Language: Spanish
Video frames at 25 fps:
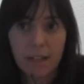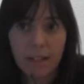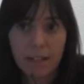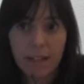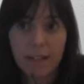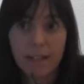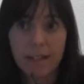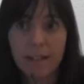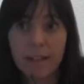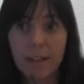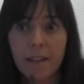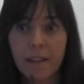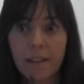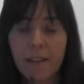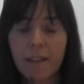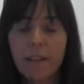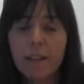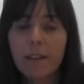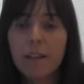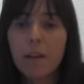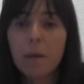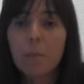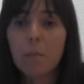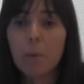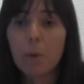realidad.
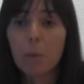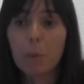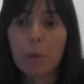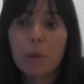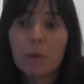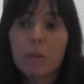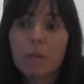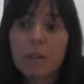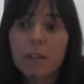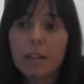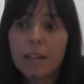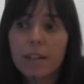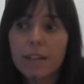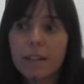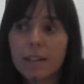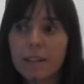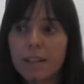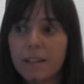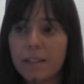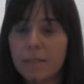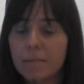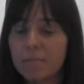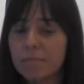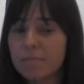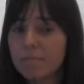Pero bueno,
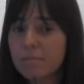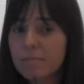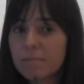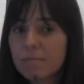eh,